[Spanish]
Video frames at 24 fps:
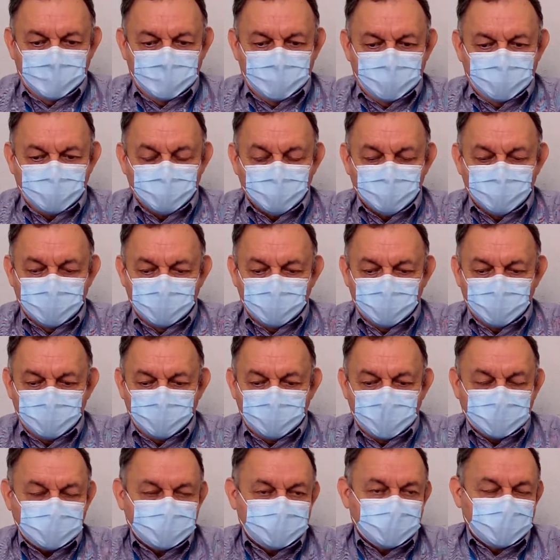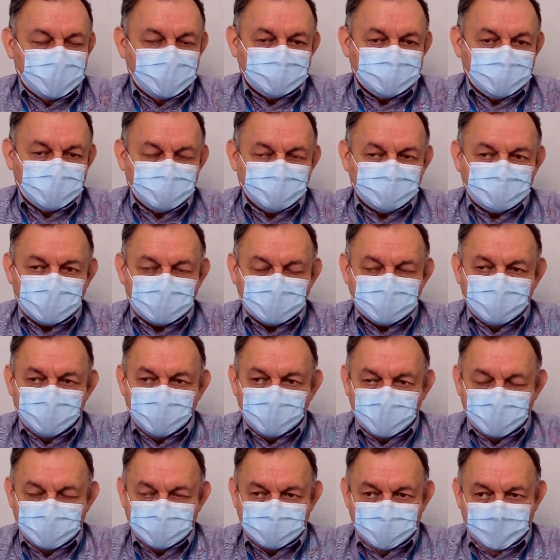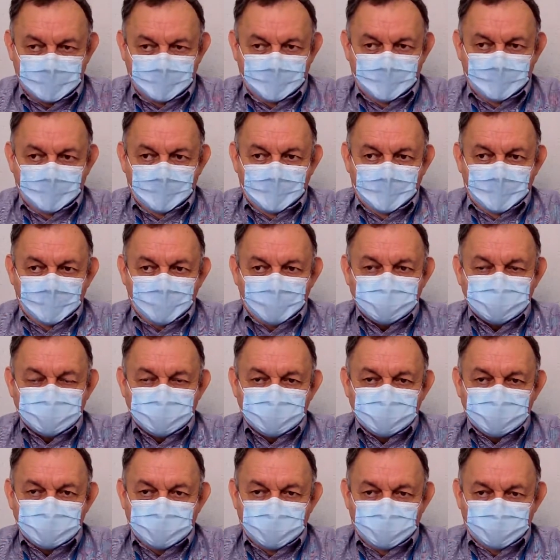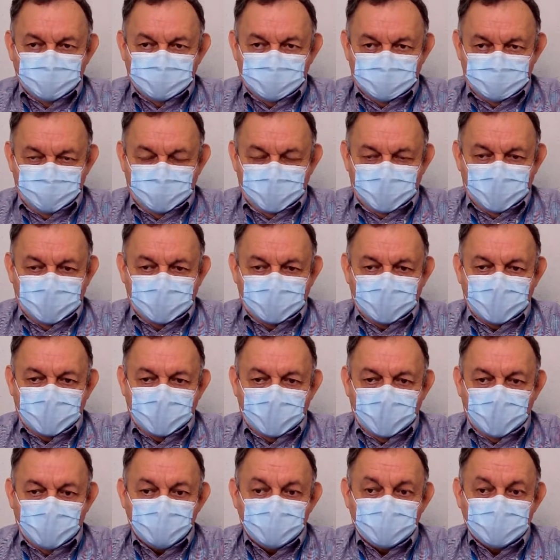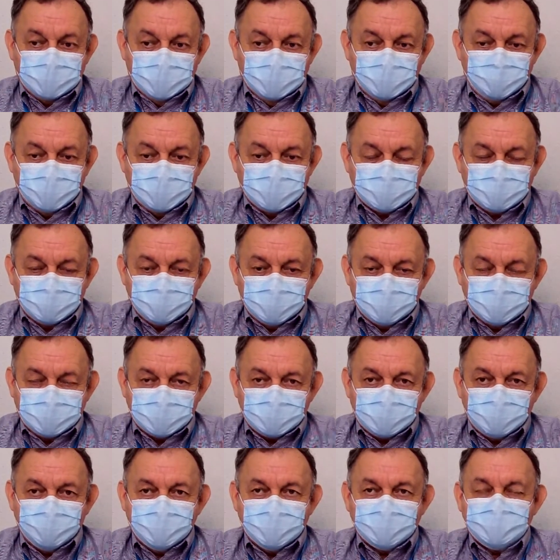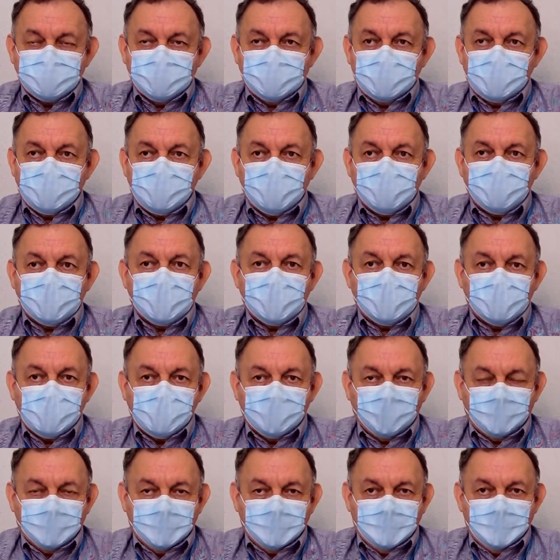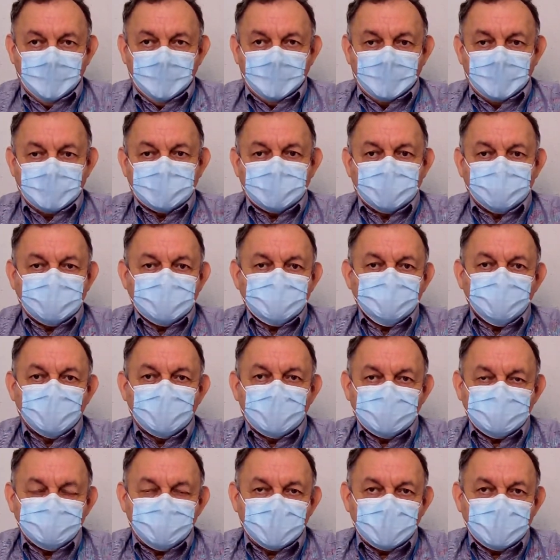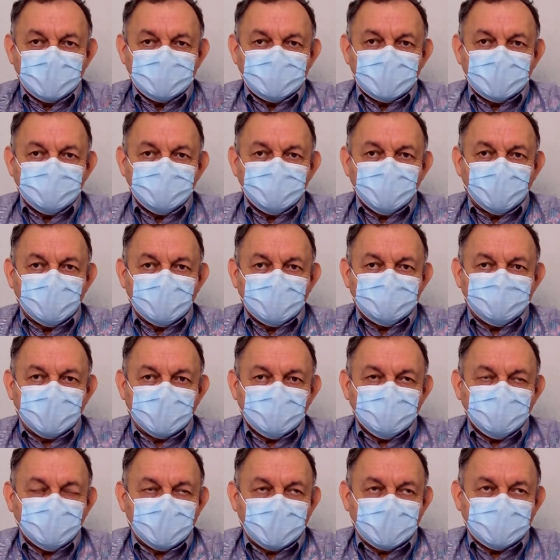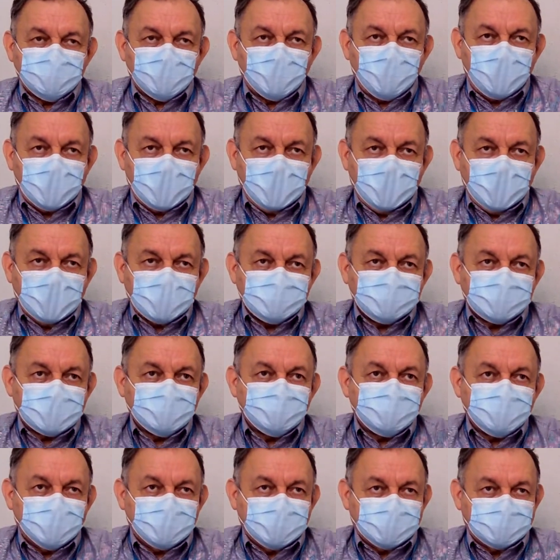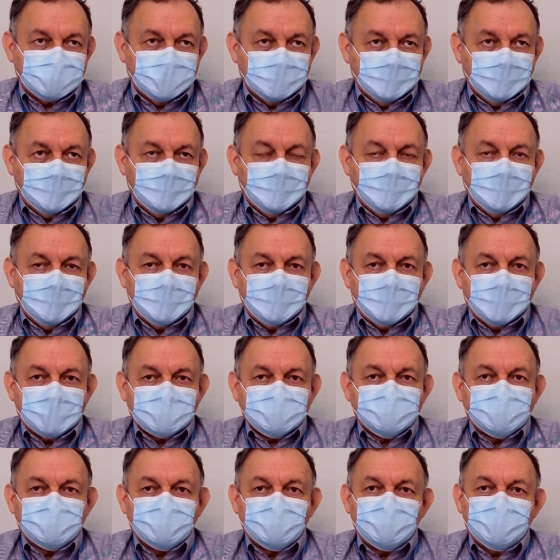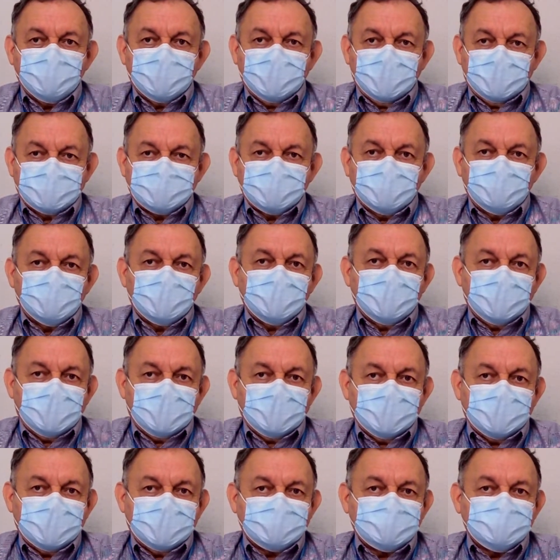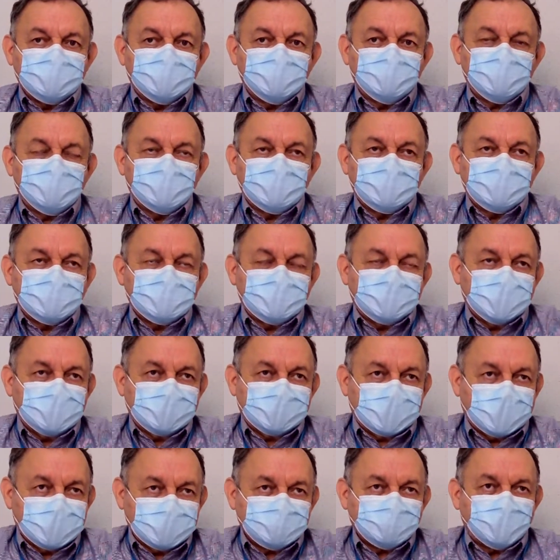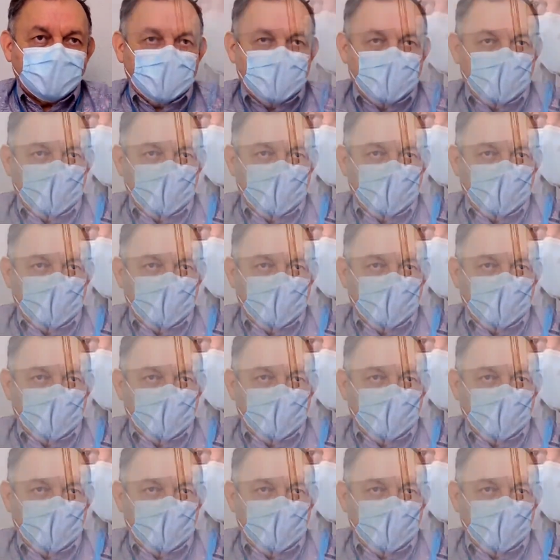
número de planteles de los tres niveles, pues necesitamos esperar que ahorita, precisamente en el mes de febrero, que también son las preinscripciones, pero son eso, preinscripciones. Eso no me da seguridad de que si yo solicité en tal escuela,